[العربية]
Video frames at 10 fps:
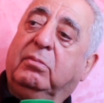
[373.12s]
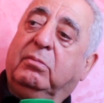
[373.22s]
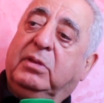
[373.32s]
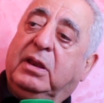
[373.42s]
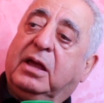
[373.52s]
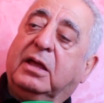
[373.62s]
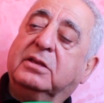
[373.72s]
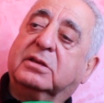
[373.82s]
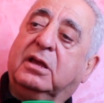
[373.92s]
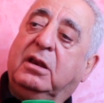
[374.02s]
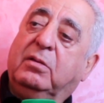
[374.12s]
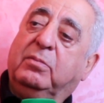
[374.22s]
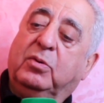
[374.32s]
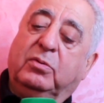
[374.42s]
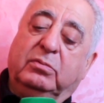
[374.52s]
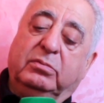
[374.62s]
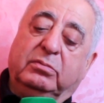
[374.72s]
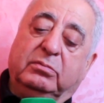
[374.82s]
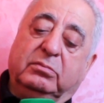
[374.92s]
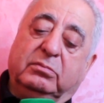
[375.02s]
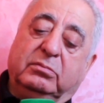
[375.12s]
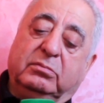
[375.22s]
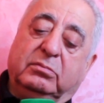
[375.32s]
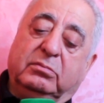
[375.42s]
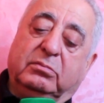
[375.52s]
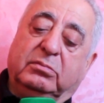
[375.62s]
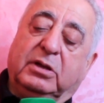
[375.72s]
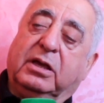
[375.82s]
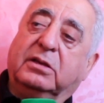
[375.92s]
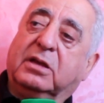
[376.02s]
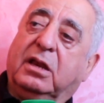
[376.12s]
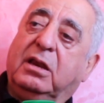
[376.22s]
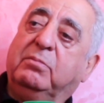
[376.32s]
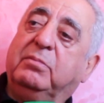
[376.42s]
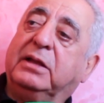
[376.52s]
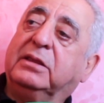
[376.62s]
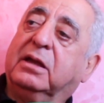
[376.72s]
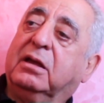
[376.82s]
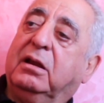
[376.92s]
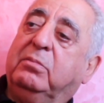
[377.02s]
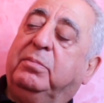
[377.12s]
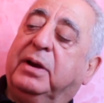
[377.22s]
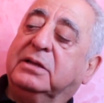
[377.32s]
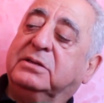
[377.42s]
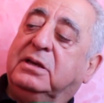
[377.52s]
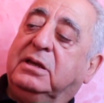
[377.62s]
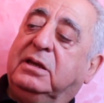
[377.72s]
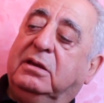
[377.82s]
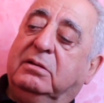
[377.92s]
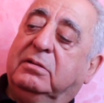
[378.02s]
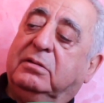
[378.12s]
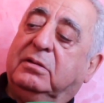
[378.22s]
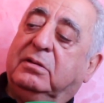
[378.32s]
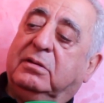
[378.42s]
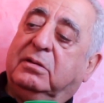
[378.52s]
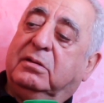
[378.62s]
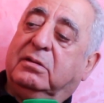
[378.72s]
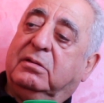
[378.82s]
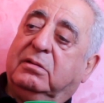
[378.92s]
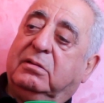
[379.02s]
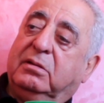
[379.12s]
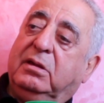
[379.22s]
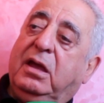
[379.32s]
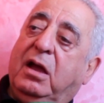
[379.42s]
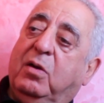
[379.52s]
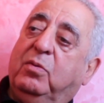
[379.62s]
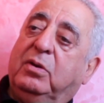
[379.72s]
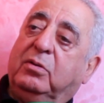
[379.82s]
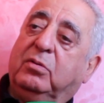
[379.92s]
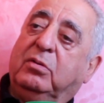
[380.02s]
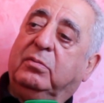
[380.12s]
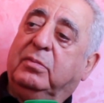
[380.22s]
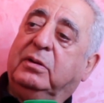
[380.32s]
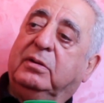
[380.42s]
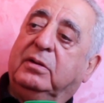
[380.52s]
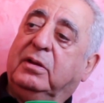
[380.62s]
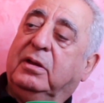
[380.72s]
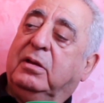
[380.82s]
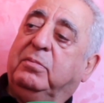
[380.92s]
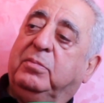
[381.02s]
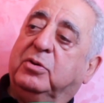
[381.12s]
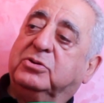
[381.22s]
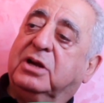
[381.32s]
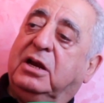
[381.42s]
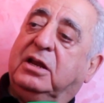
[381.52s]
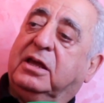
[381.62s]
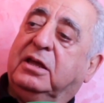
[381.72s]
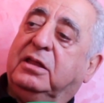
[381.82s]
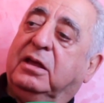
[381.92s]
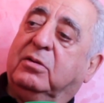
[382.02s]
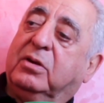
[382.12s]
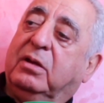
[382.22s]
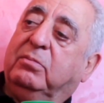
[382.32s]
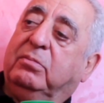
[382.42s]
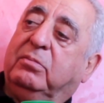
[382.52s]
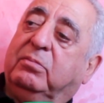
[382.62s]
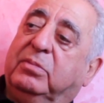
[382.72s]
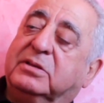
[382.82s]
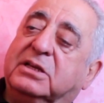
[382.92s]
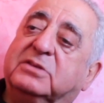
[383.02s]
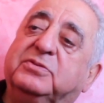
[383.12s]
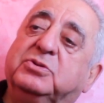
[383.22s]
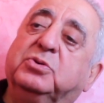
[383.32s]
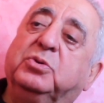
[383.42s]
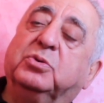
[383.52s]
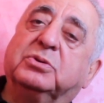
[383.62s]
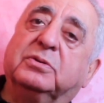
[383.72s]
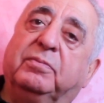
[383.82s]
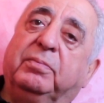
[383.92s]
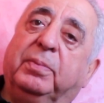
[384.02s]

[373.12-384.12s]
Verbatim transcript: بدينا كنتكلمو ولا كيتكلم مع داك البرازيليين كيحاول يقول لهم بيع الشرا اللي كيديرو كنختص في الزيوت